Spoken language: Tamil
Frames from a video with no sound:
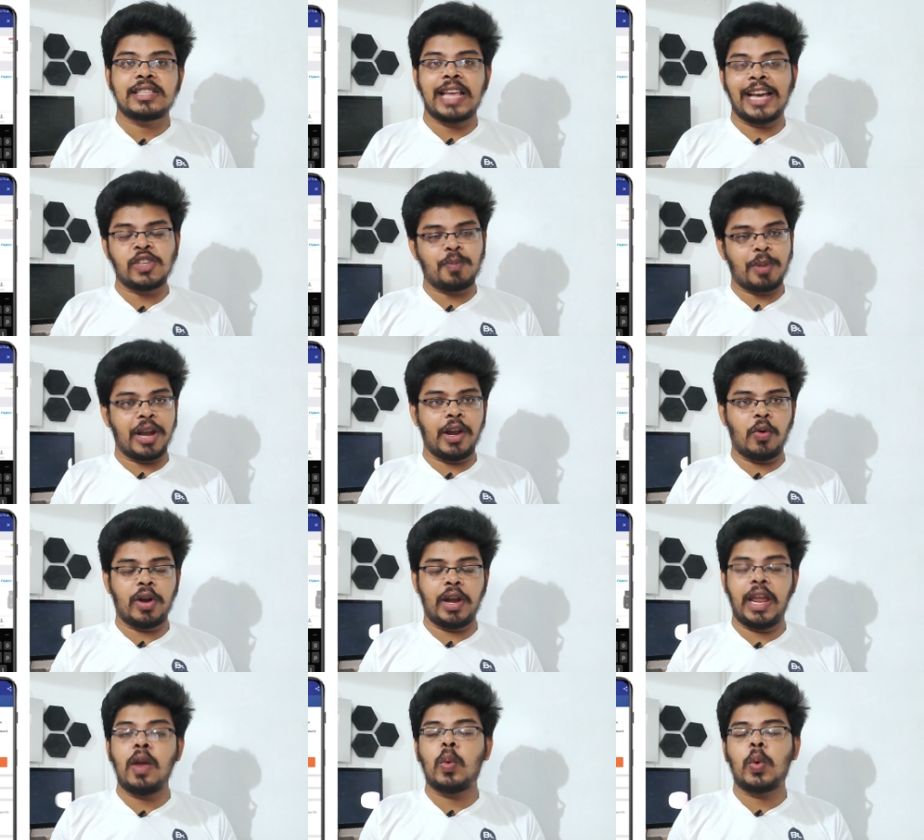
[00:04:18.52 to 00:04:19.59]
சர்ச் பண்ண
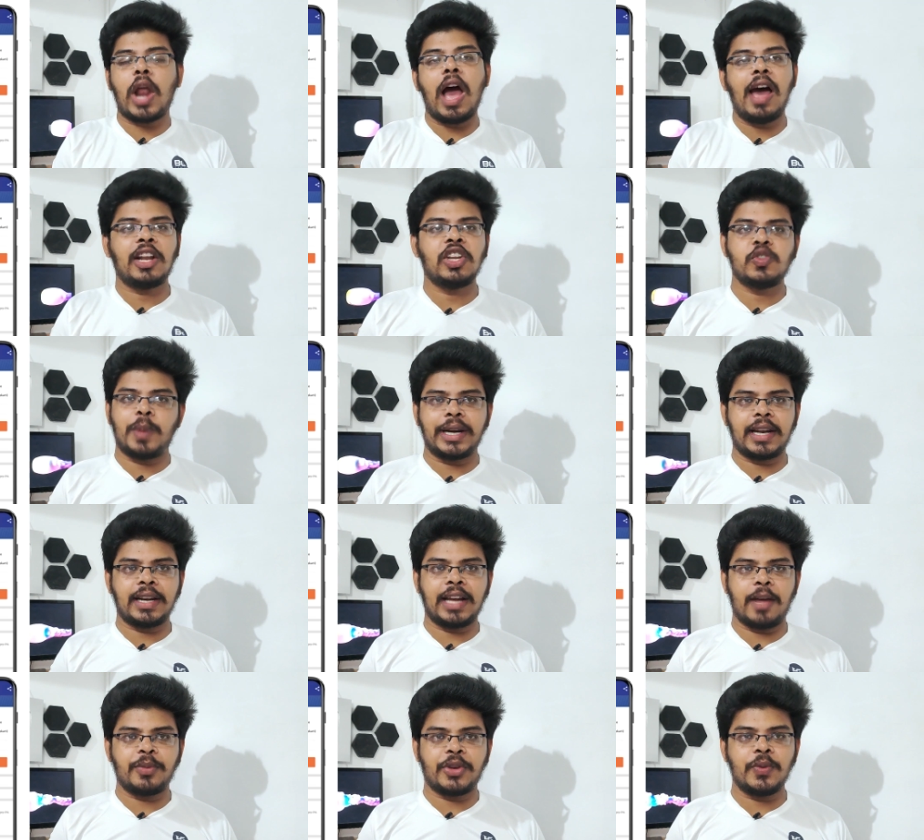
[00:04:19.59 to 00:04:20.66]
உடனே ஒரு ஆரஞ்சு
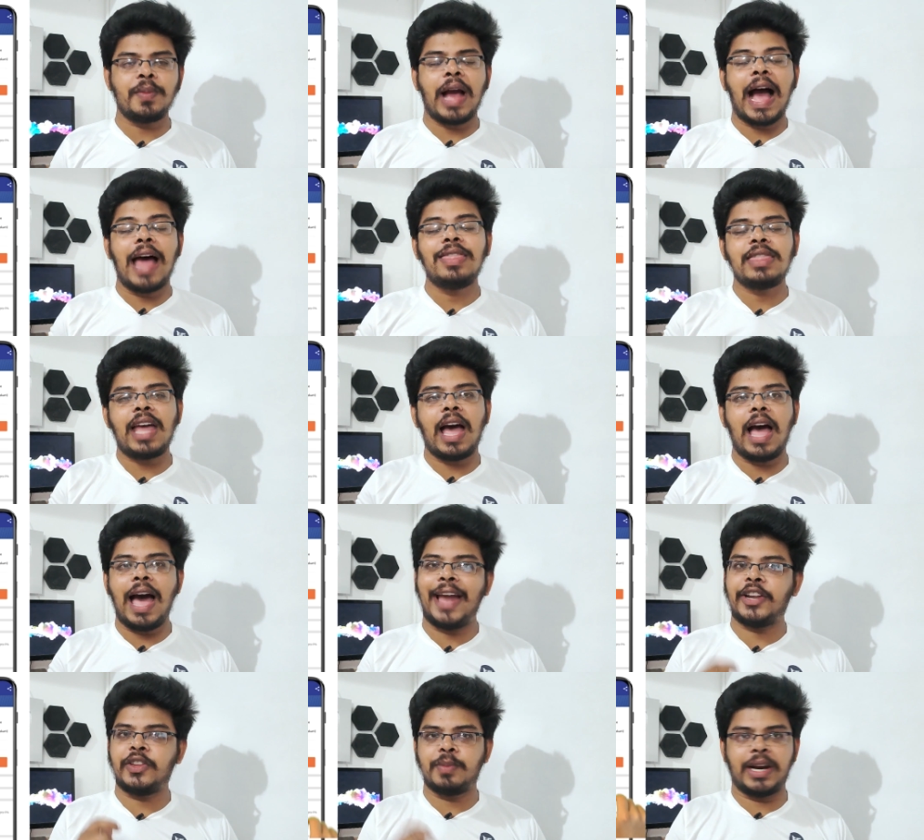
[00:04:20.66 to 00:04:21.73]
பட்டன் காமிக்கும் அந்த
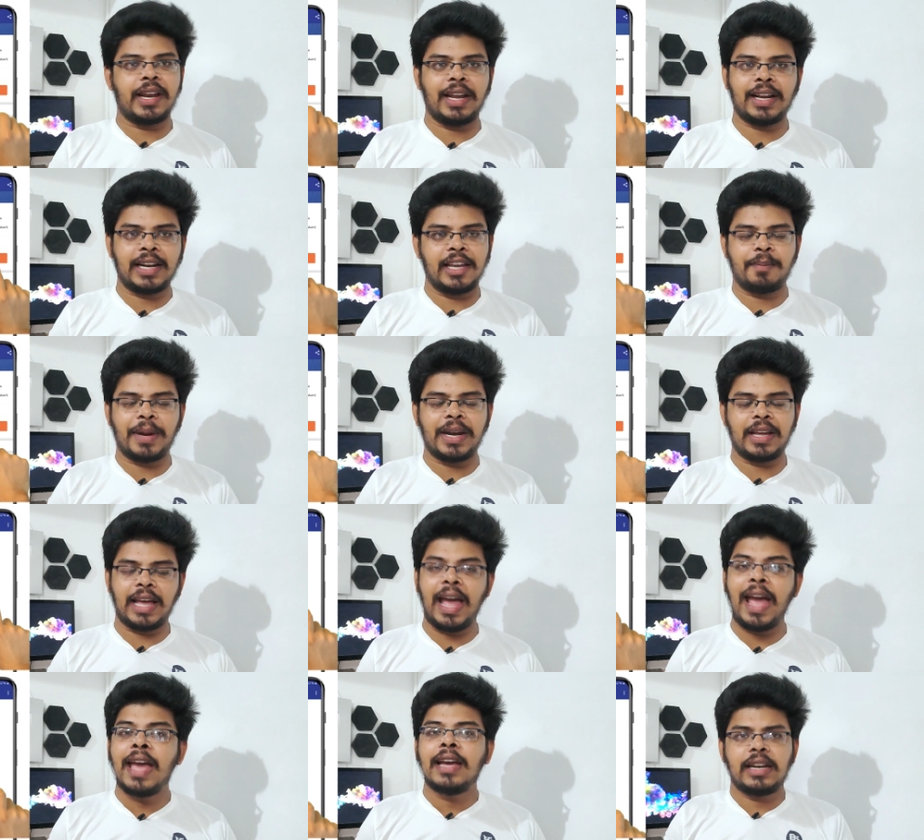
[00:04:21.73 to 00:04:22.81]
ஆரஞ்சு பட்டனை கிளிக் பண்ணுங்க